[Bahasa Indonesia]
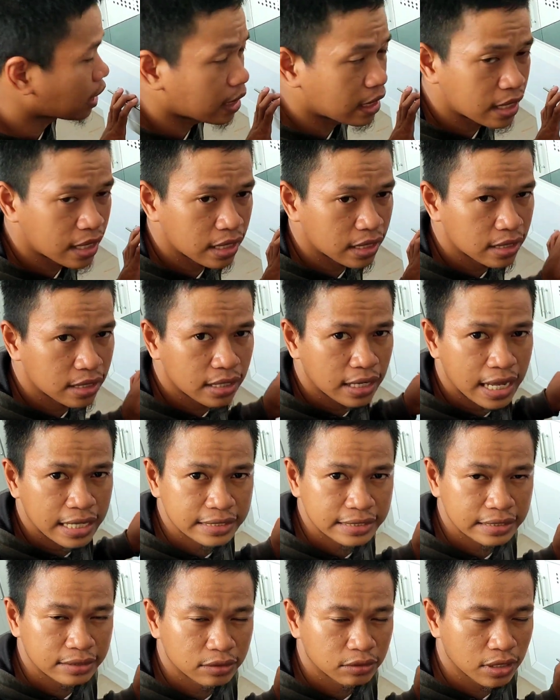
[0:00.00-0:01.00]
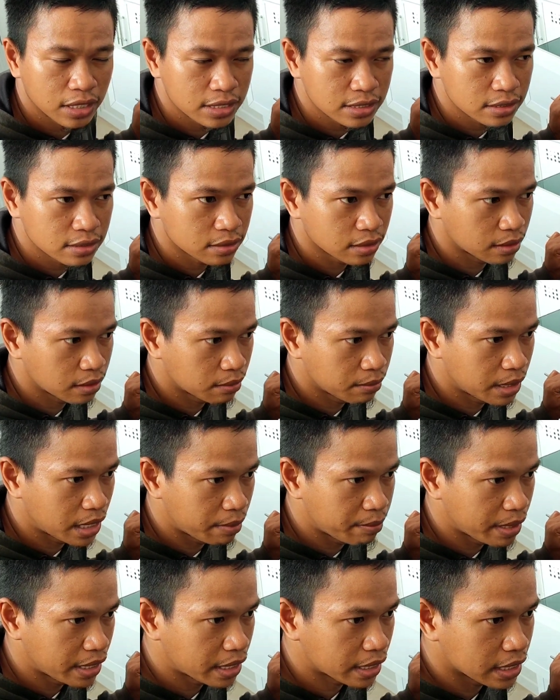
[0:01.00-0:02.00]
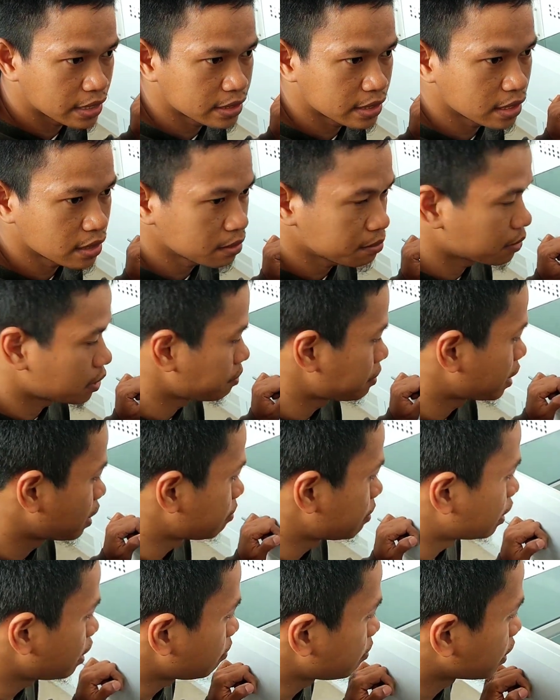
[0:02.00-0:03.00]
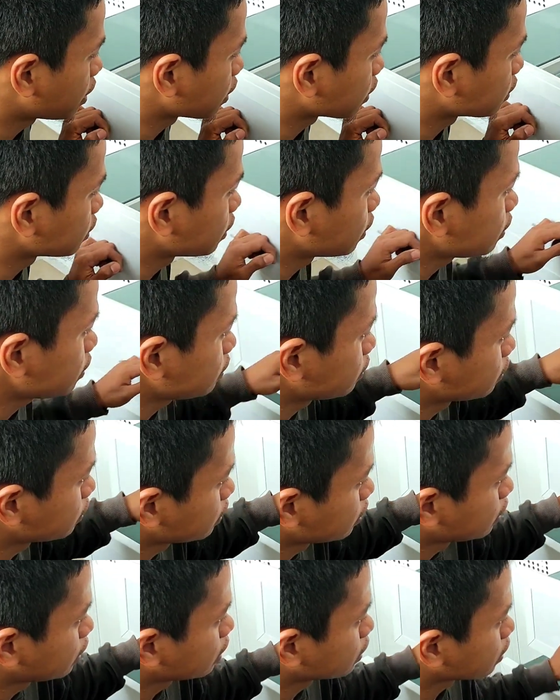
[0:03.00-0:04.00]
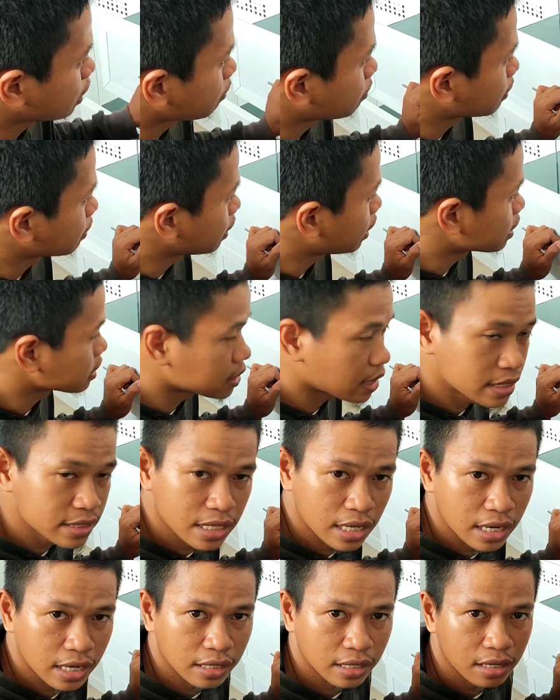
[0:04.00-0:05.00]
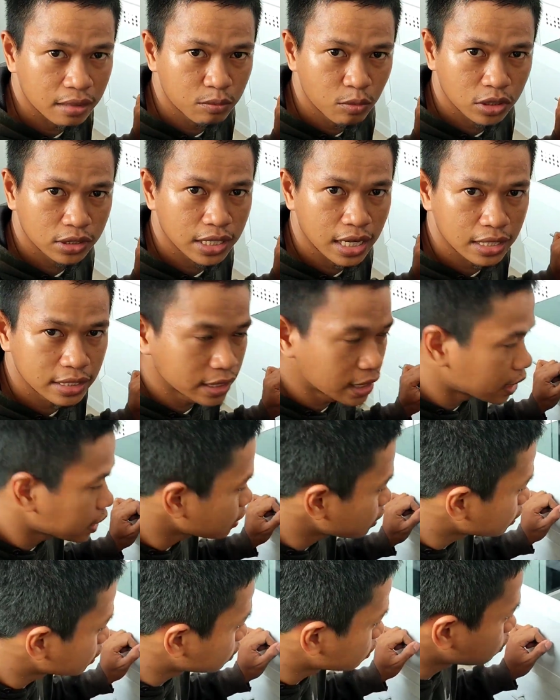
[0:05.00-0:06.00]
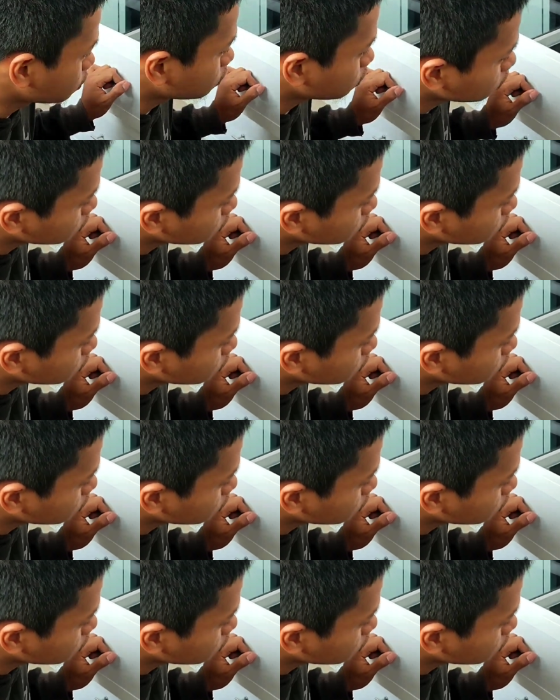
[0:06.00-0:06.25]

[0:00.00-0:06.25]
karena laci itu guys eh, beda-beda uh, guys ya berbeda-beda mereknya tapi yang saya sarankan buat kalian itu